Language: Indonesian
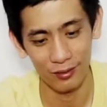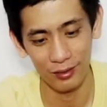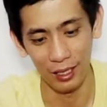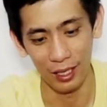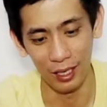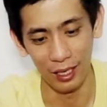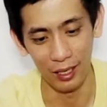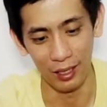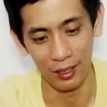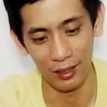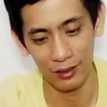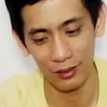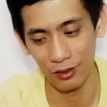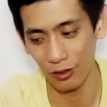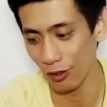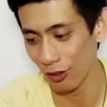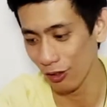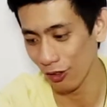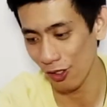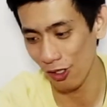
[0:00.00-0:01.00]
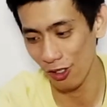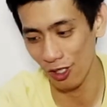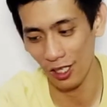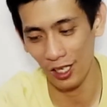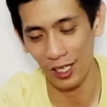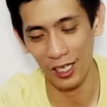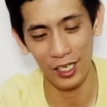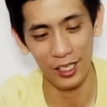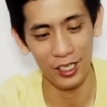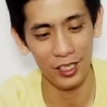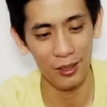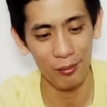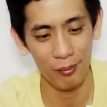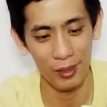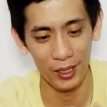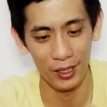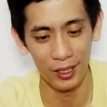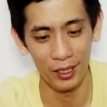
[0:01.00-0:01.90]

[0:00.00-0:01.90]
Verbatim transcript: ya drone kali ini